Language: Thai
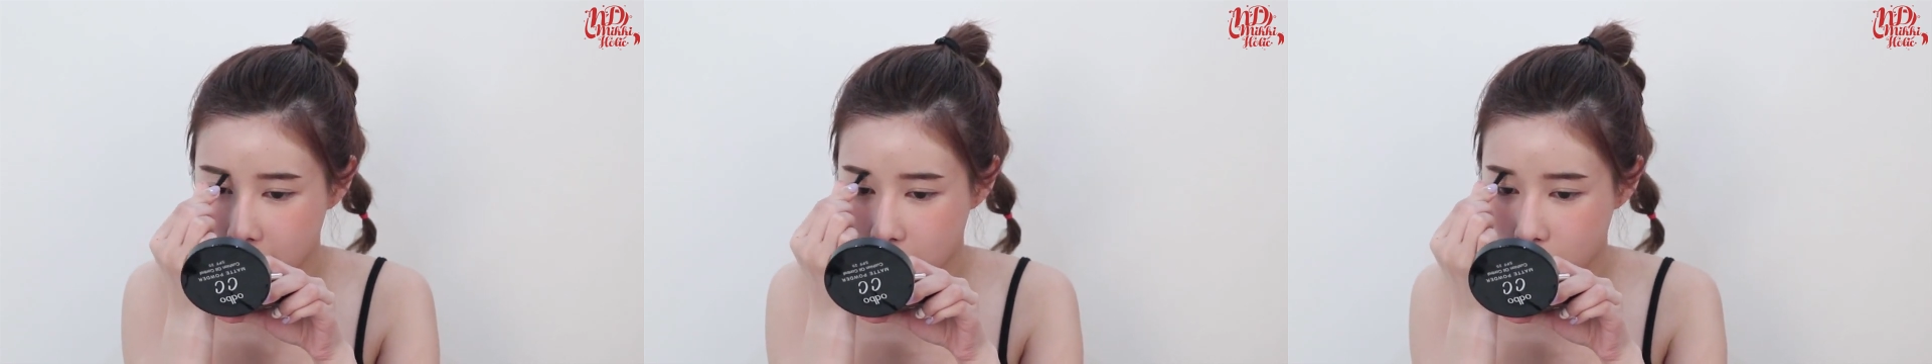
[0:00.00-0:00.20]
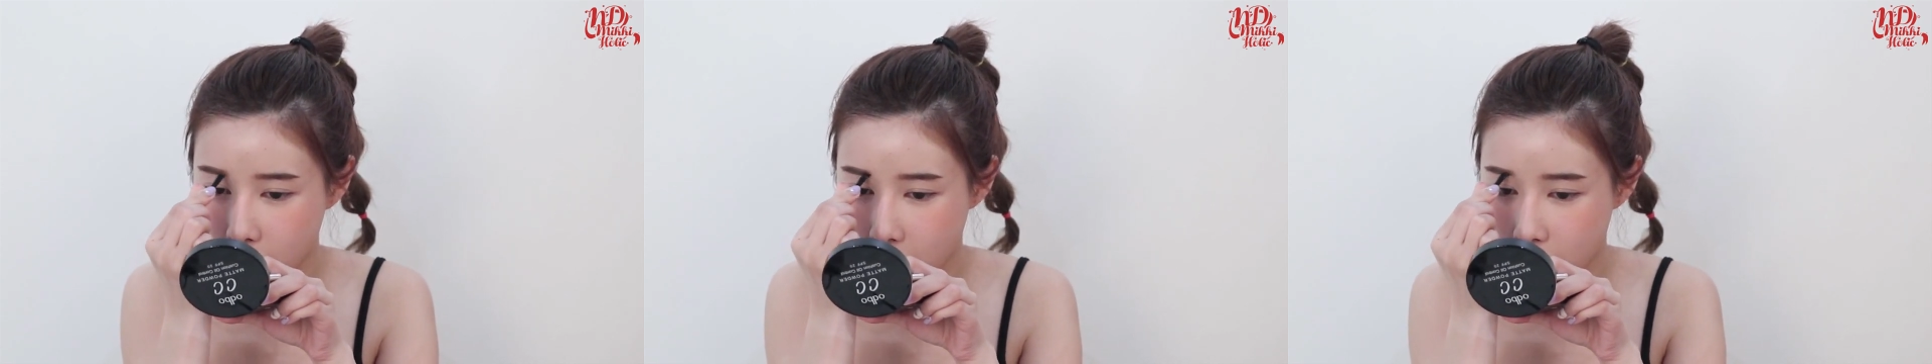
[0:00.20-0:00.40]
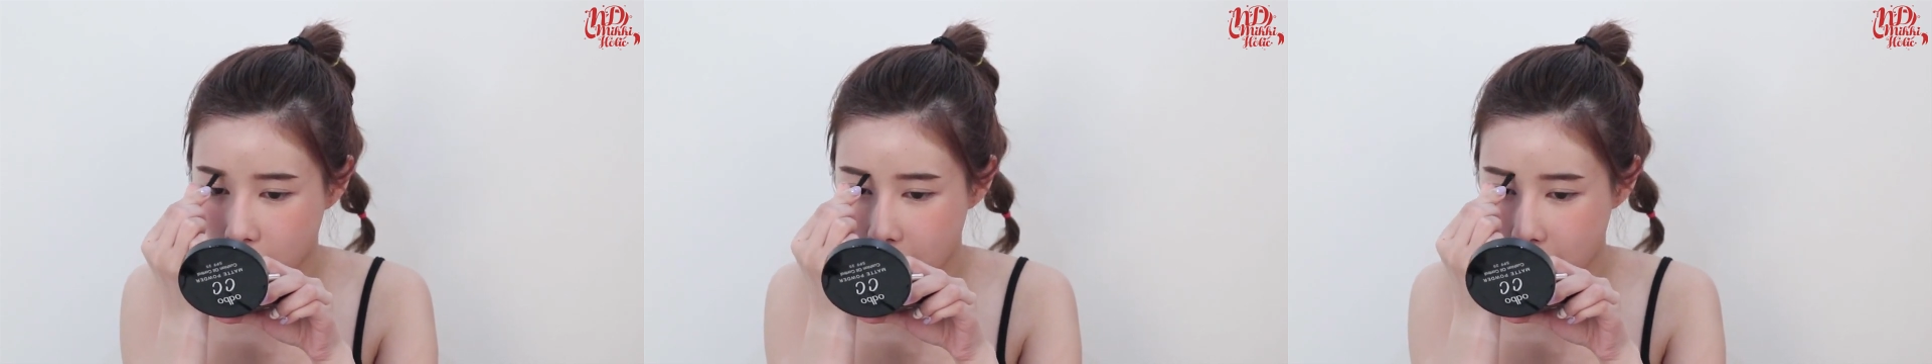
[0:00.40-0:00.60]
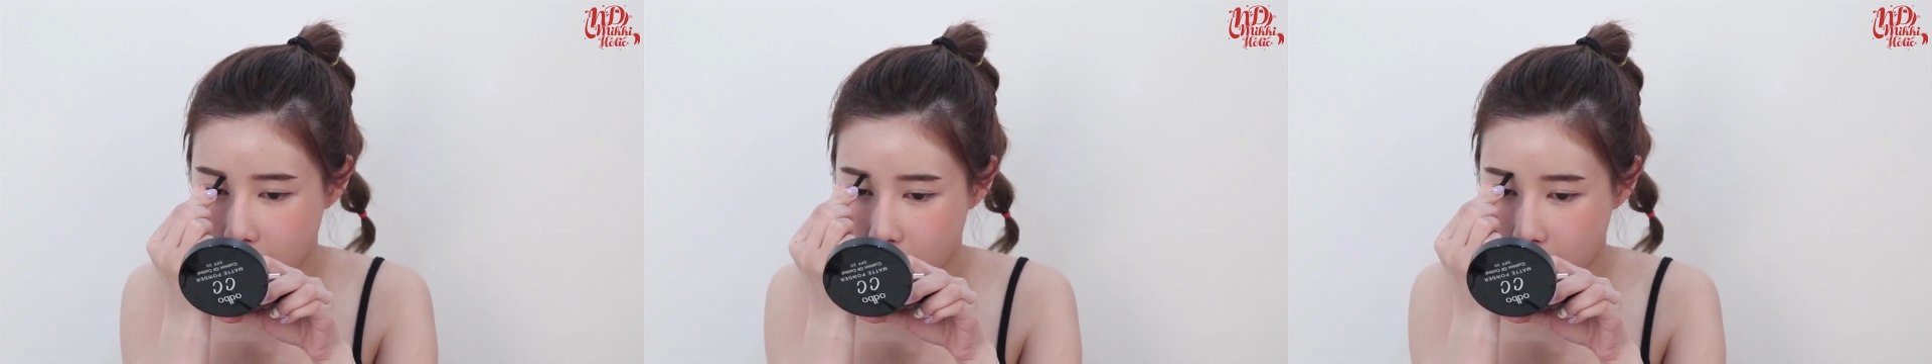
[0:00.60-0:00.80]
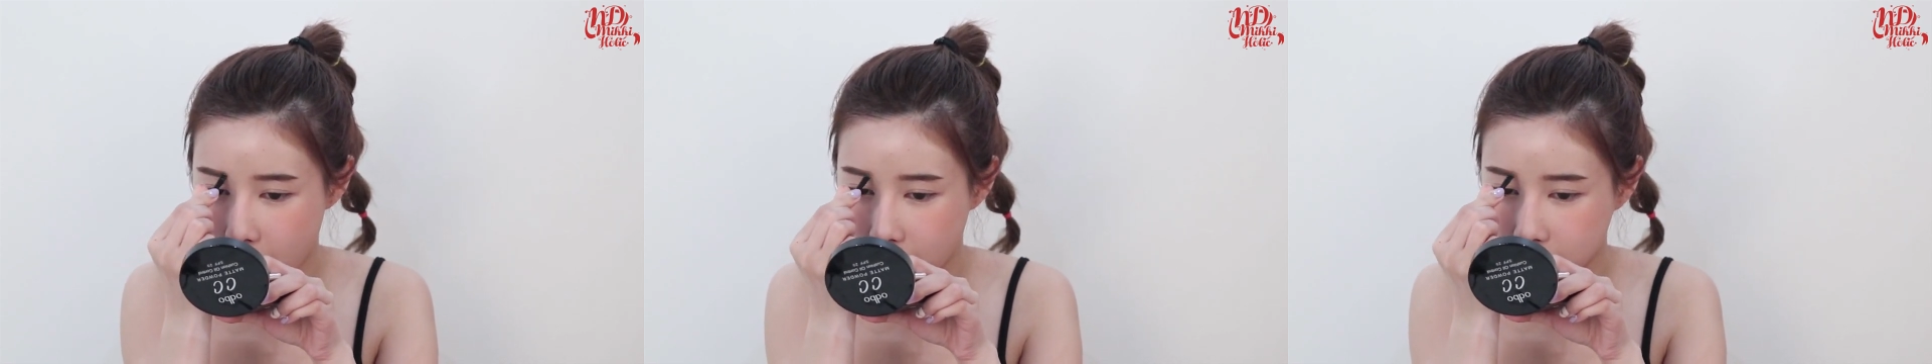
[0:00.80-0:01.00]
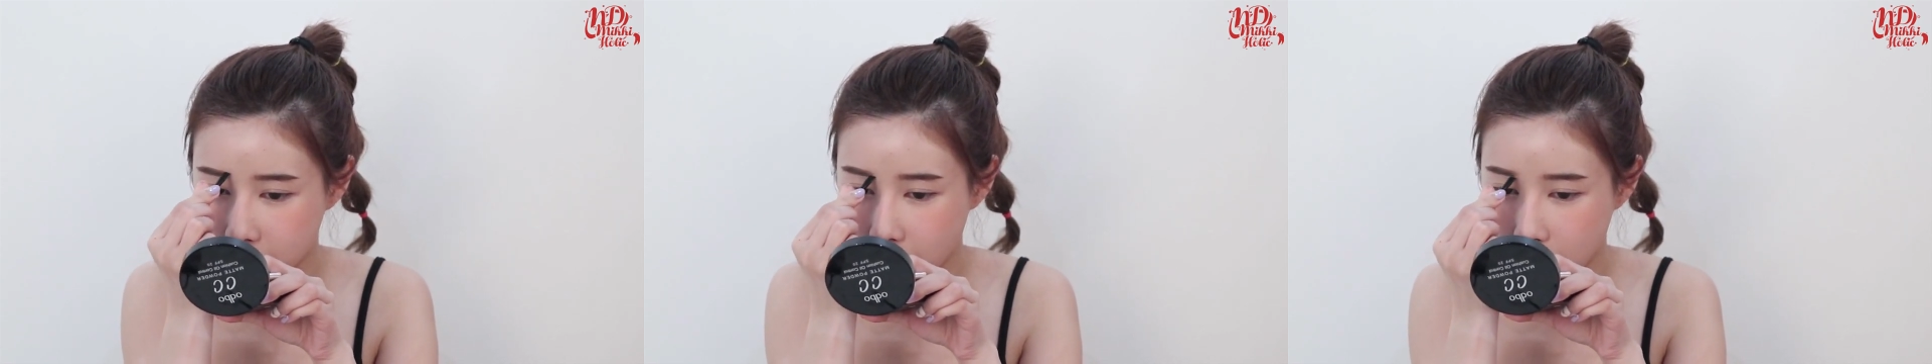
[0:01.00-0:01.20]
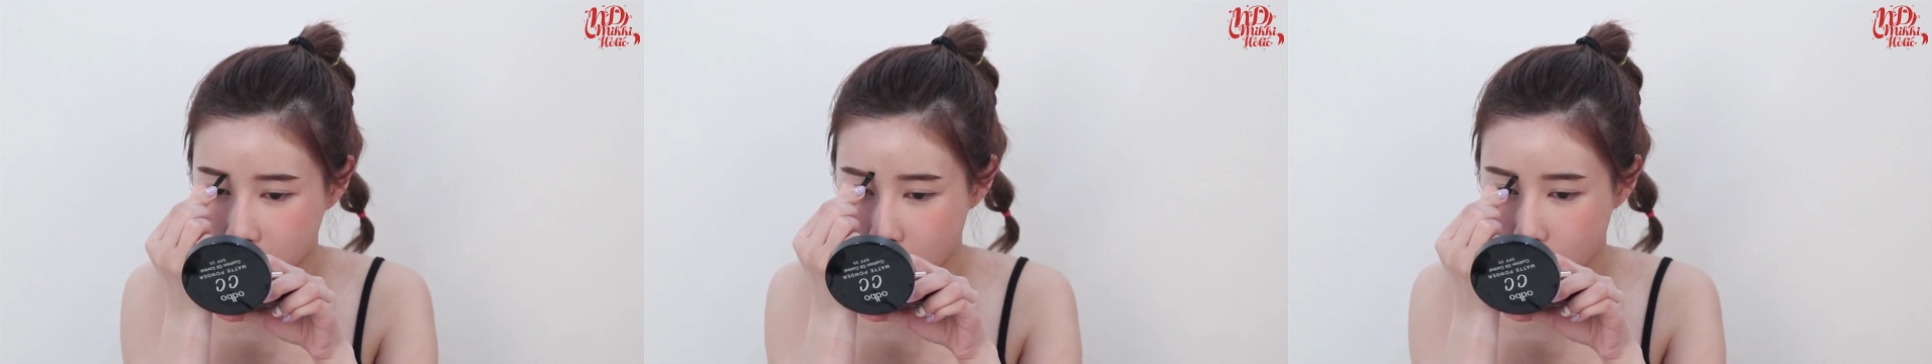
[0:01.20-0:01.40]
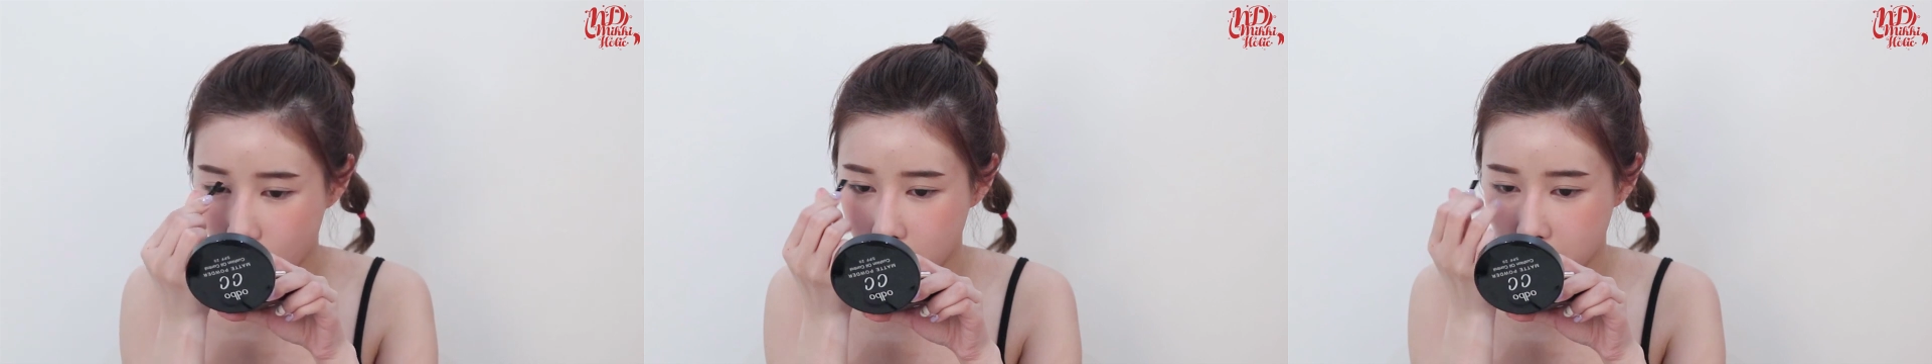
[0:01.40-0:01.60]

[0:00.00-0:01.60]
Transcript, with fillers: คิ้วของเราอะติดท